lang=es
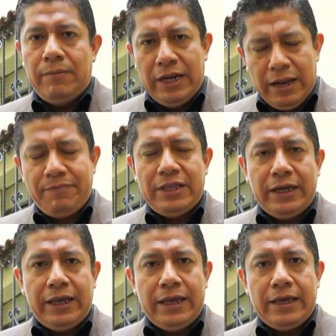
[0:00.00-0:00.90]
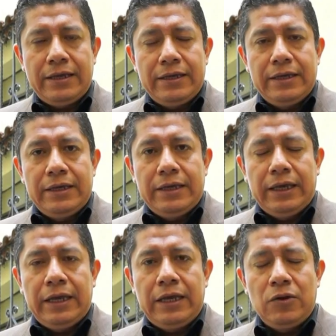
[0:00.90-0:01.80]
Vale la pena que
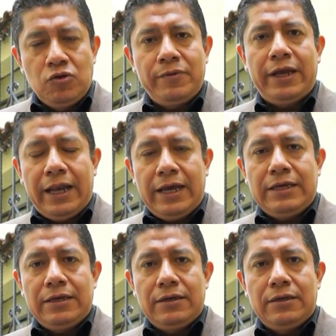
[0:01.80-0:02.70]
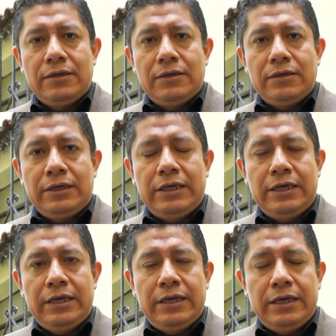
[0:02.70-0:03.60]
eh, Luis Videgaray
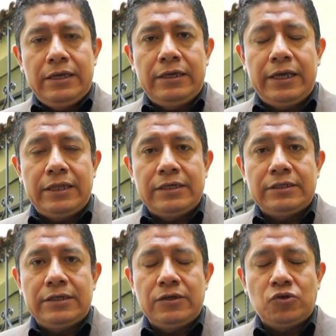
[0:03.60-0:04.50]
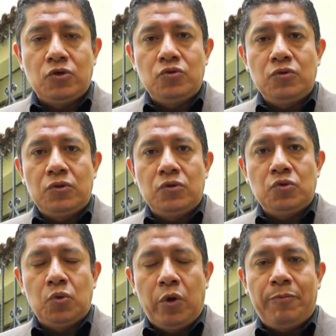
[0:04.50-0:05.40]
y quienes son
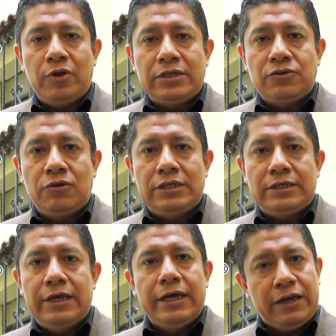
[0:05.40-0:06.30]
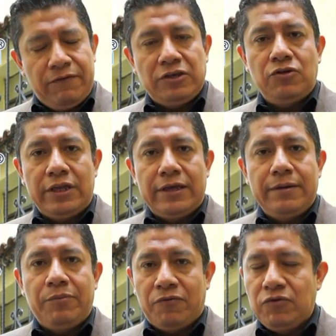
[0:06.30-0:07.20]
su cuerpo de asesores
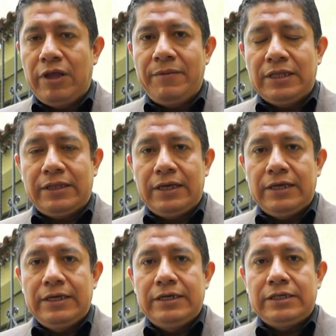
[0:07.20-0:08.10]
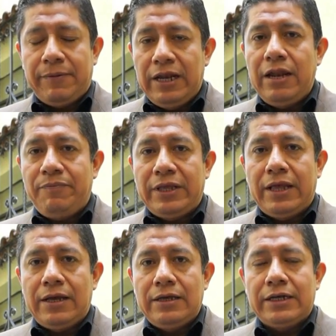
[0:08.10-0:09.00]
reflexionen profundamente si vale la
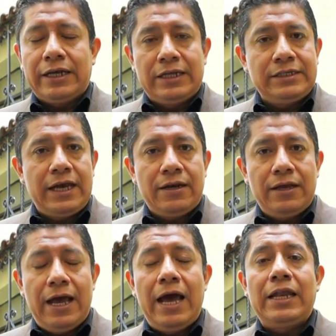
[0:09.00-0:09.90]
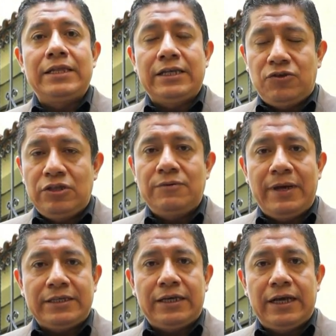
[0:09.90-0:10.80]
pena regresar a las lecciones
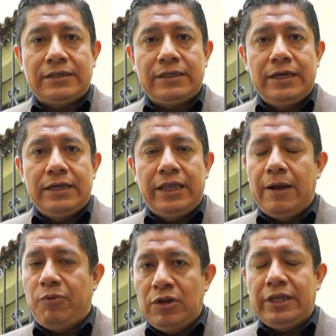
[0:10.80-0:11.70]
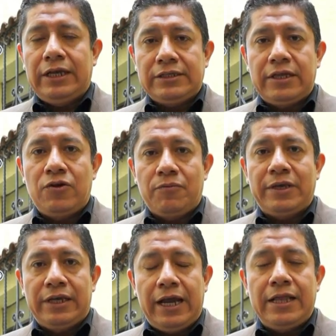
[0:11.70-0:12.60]
básicas de la política exterior
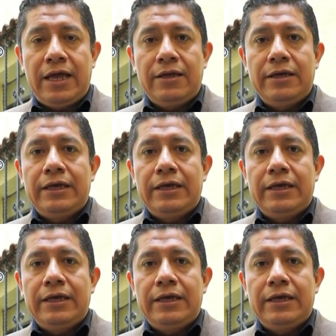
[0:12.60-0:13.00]
mexicana